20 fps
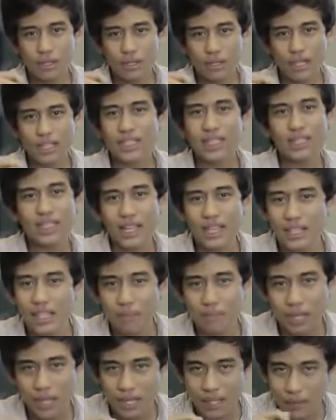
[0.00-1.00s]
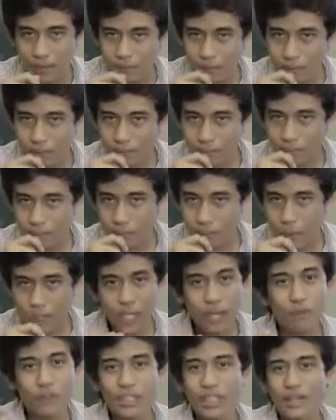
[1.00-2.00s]
O que, que você tem a temer? Por
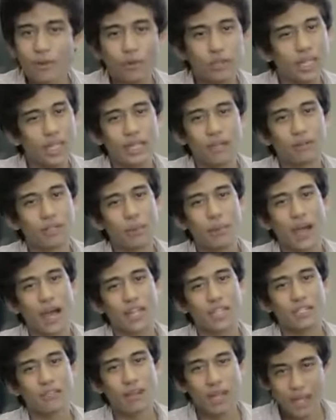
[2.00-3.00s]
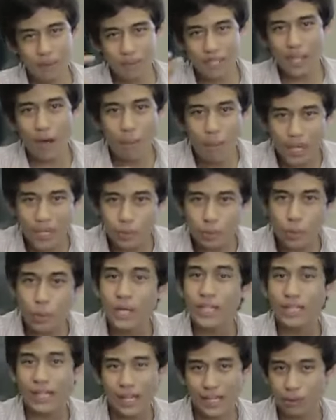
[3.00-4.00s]
que, que você recusaria um debate? Vem, me dá uma
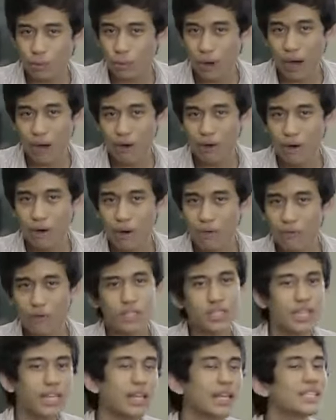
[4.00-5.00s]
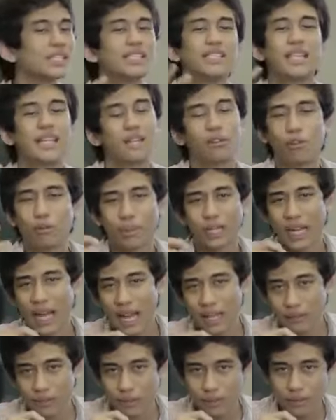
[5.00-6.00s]
surra intelectual, você que é esse ser
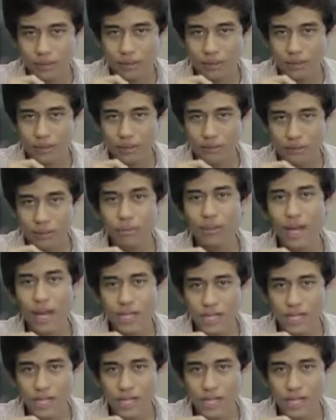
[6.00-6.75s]
iluminado. Vamos